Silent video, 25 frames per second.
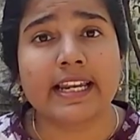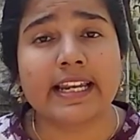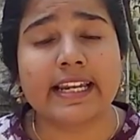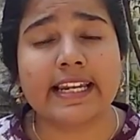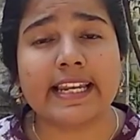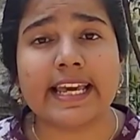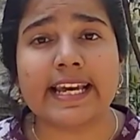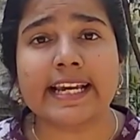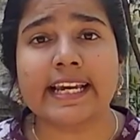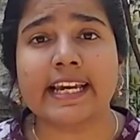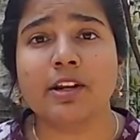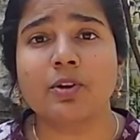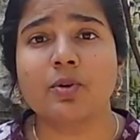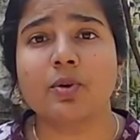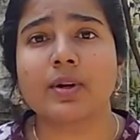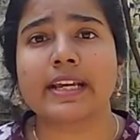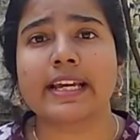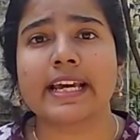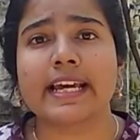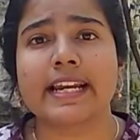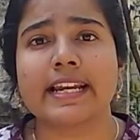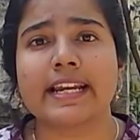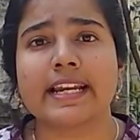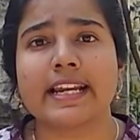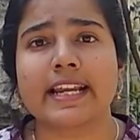लेकिन
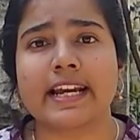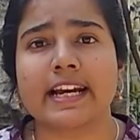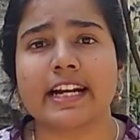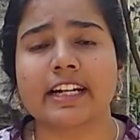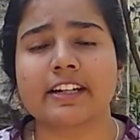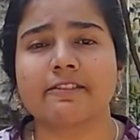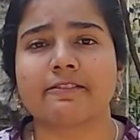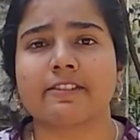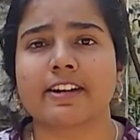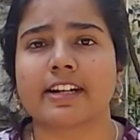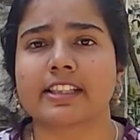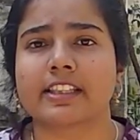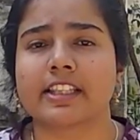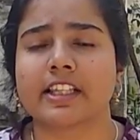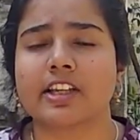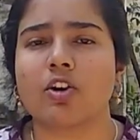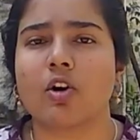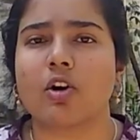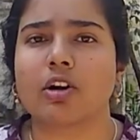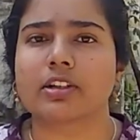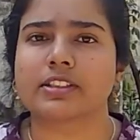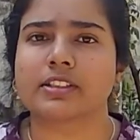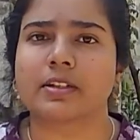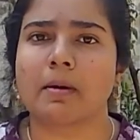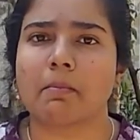उनके निकटवर्ती
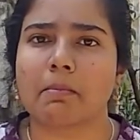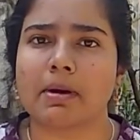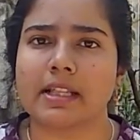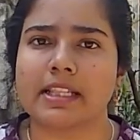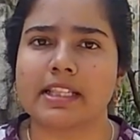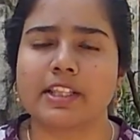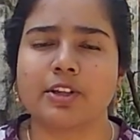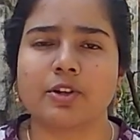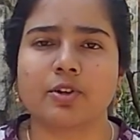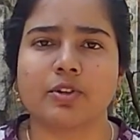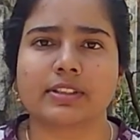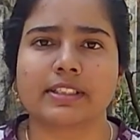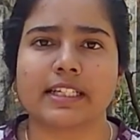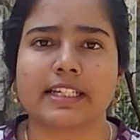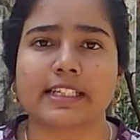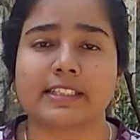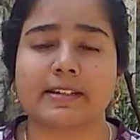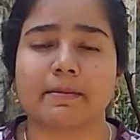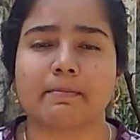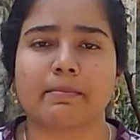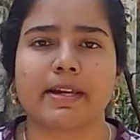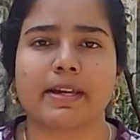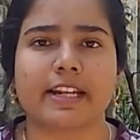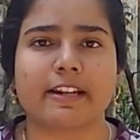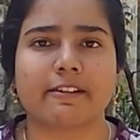और संबंधियों से
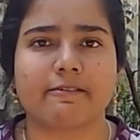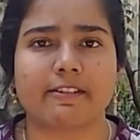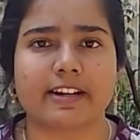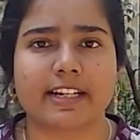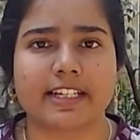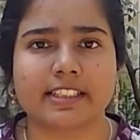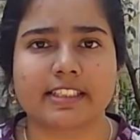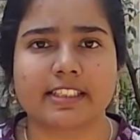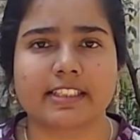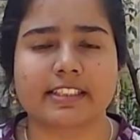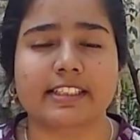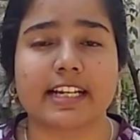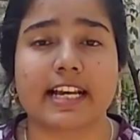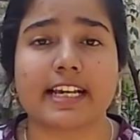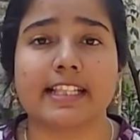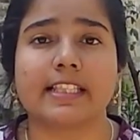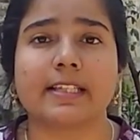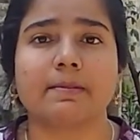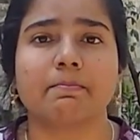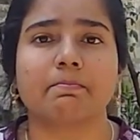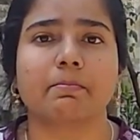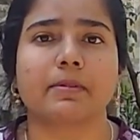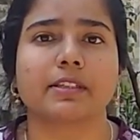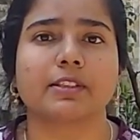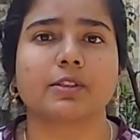जब मेरे वरिष्ठ
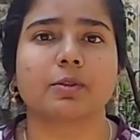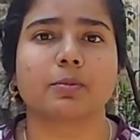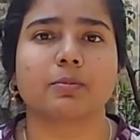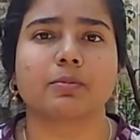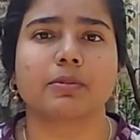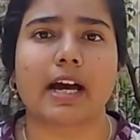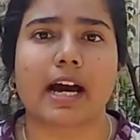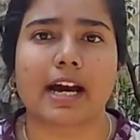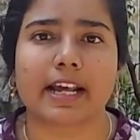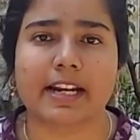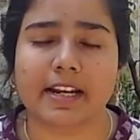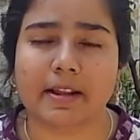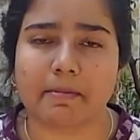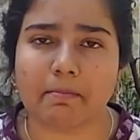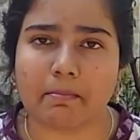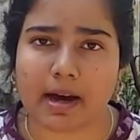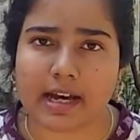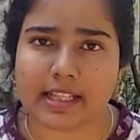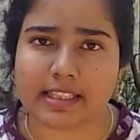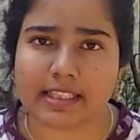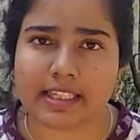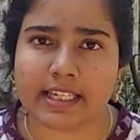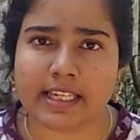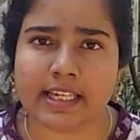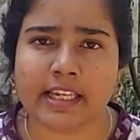जयदीप मजुमदार ने
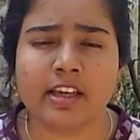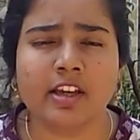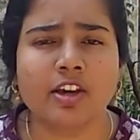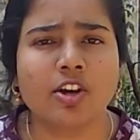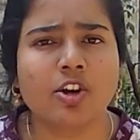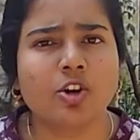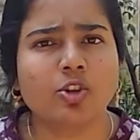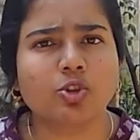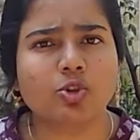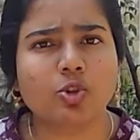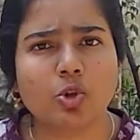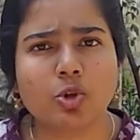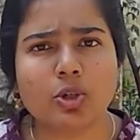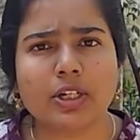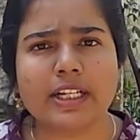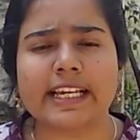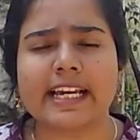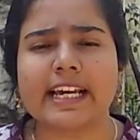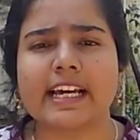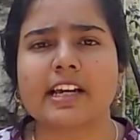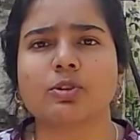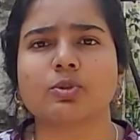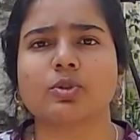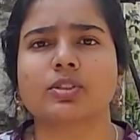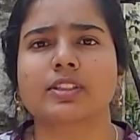बात की तो
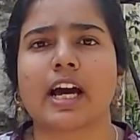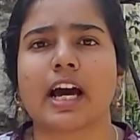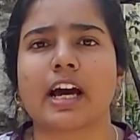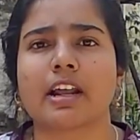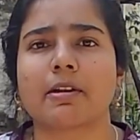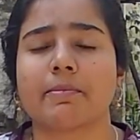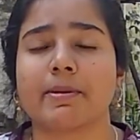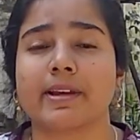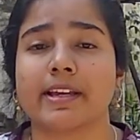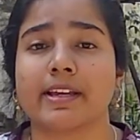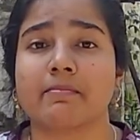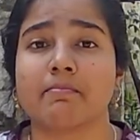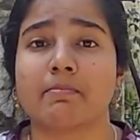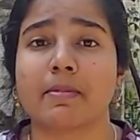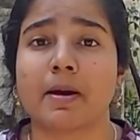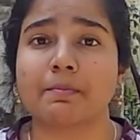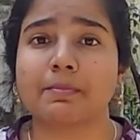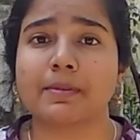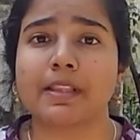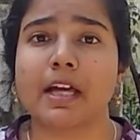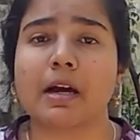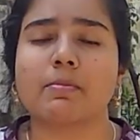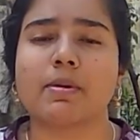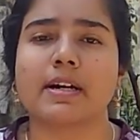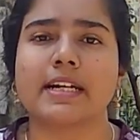उनके अनुसार भी
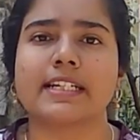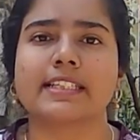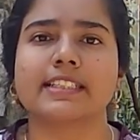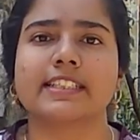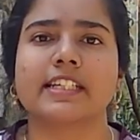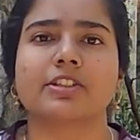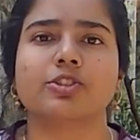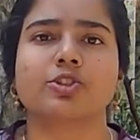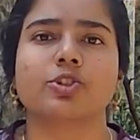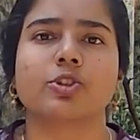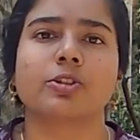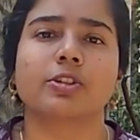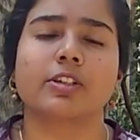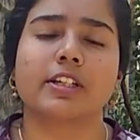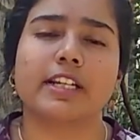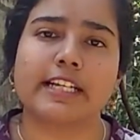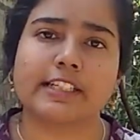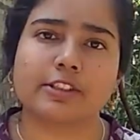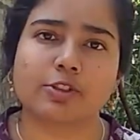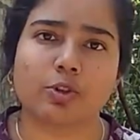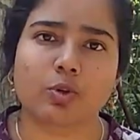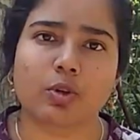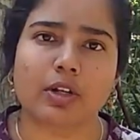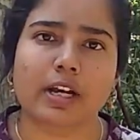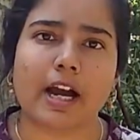ममता बनर्जी जो
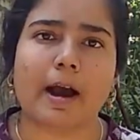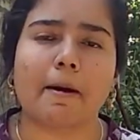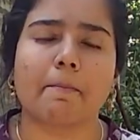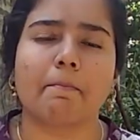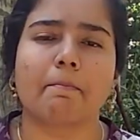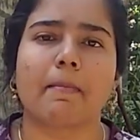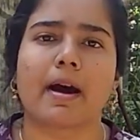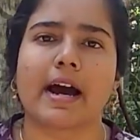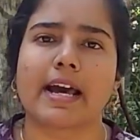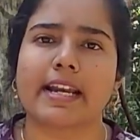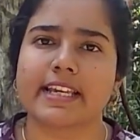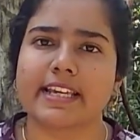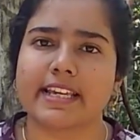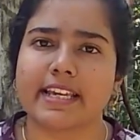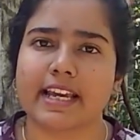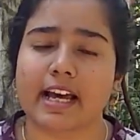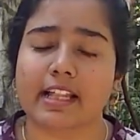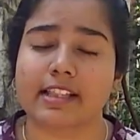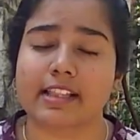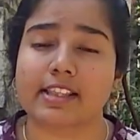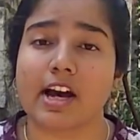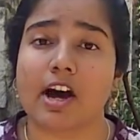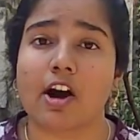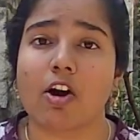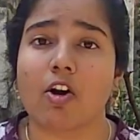ने जो उनका अपमान
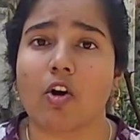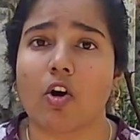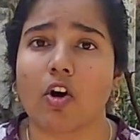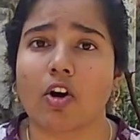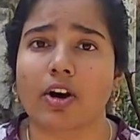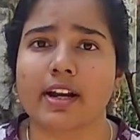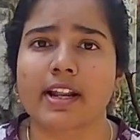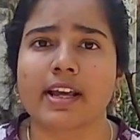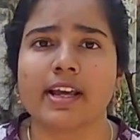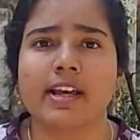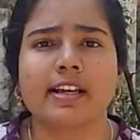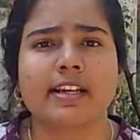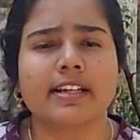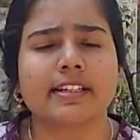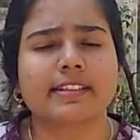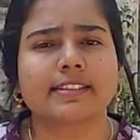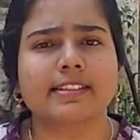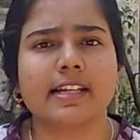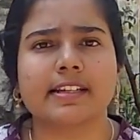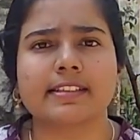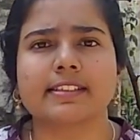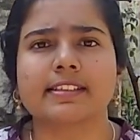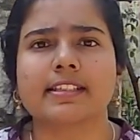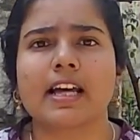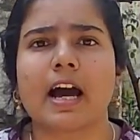किया था और
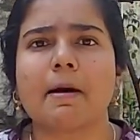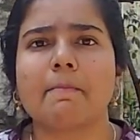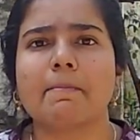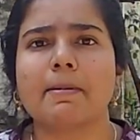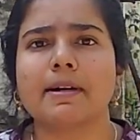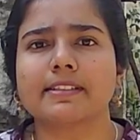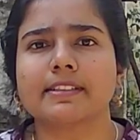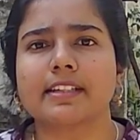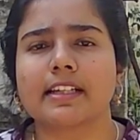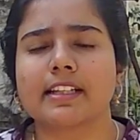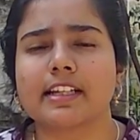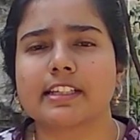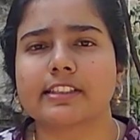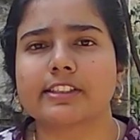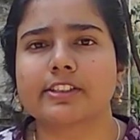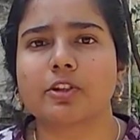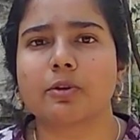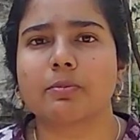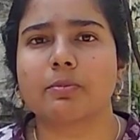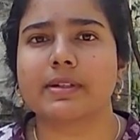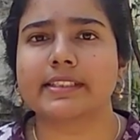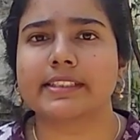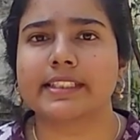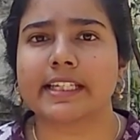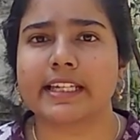संस्थापक
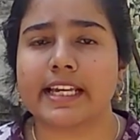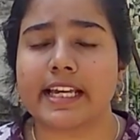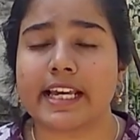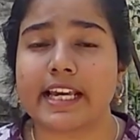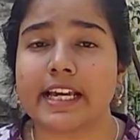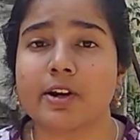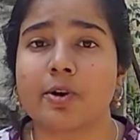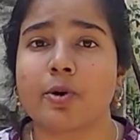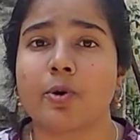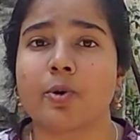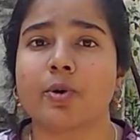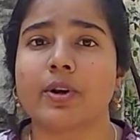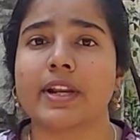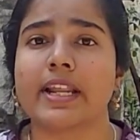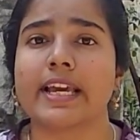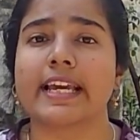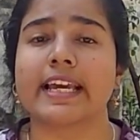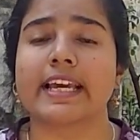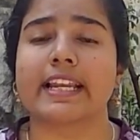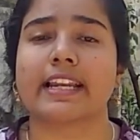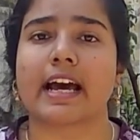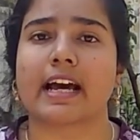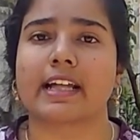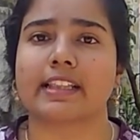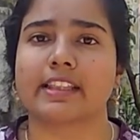सदस्यों में से एक होने
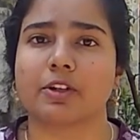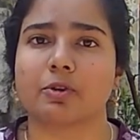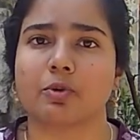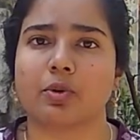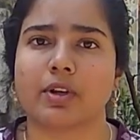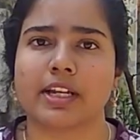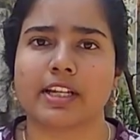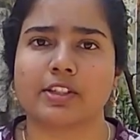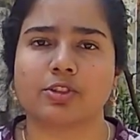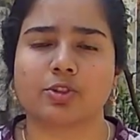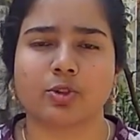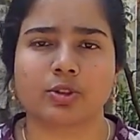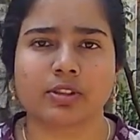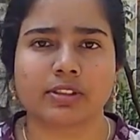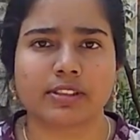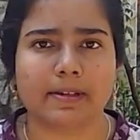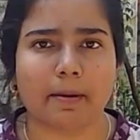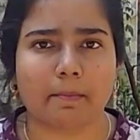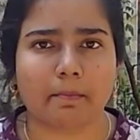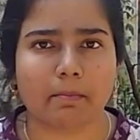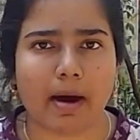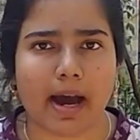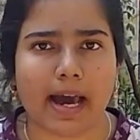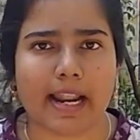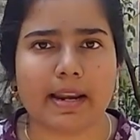के नाते उन्हें जो
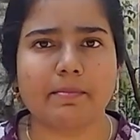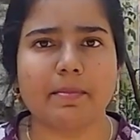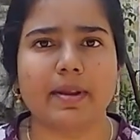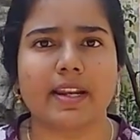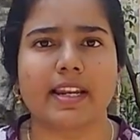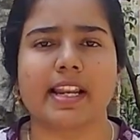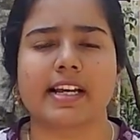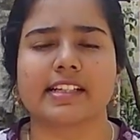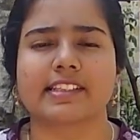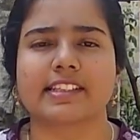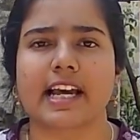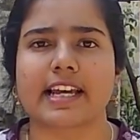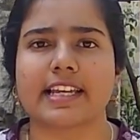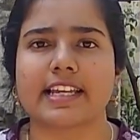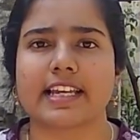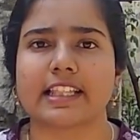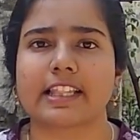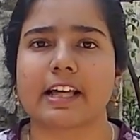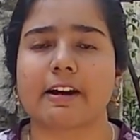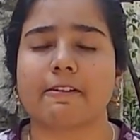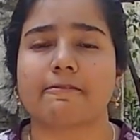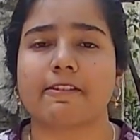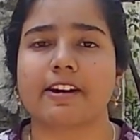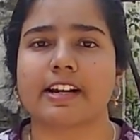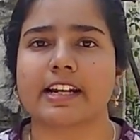सम्मान मिलना चाहिए
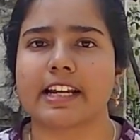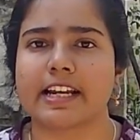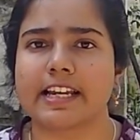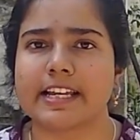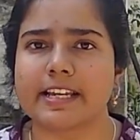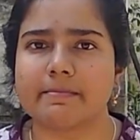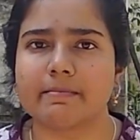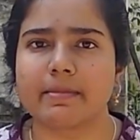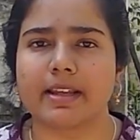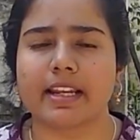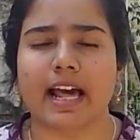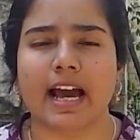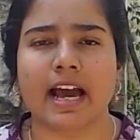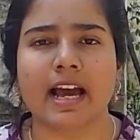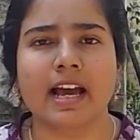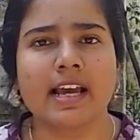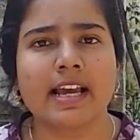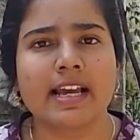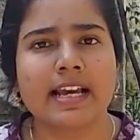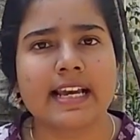था वह नहीं मिला